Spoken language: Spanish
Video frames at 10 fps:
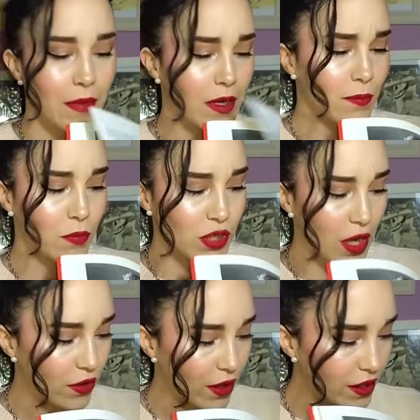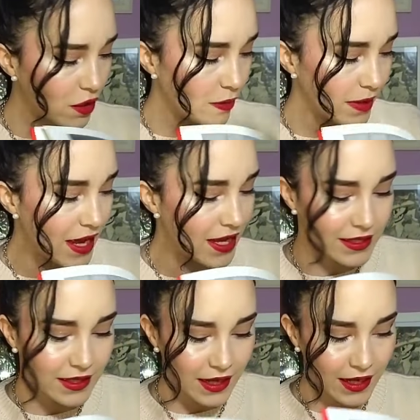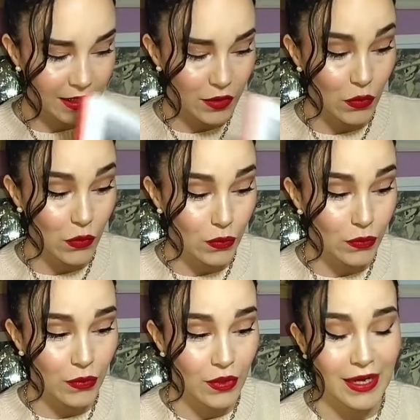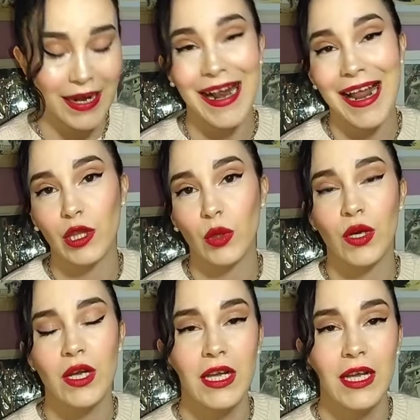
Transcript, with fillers: vamos a conocer obras, es un relato